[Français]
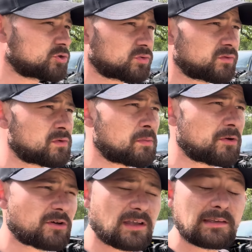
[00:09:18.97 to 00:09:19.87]
je trouve le
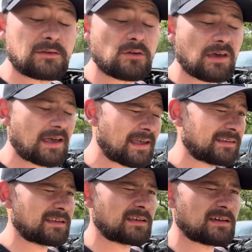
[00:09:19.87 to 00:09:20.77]
bloc radiateur
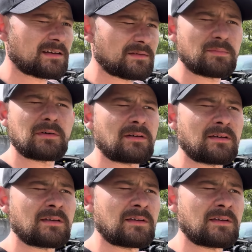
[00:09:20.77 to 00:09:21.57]
intégral, pas